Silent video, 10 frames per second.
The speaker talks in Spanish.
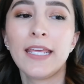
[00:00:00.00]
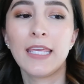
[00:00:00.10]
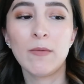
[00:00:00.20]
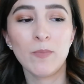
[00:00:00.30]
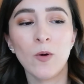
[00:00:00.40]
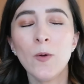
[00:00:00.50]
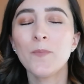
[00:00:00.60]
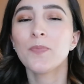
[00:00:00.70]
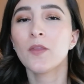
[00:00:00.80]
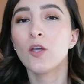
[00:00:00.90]
equipo
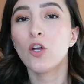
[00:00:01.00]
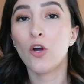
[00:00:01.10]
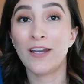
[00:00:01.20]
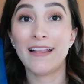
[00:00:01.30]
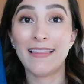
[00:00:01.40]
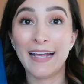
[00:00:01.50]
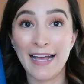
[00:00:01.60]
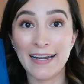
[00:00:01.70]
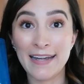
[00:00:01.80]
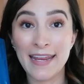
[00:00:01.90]
con el de
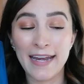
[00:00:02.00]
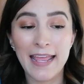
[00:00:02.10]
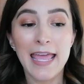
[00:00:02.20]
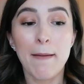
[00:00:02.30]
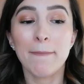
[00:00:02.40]
Garnier.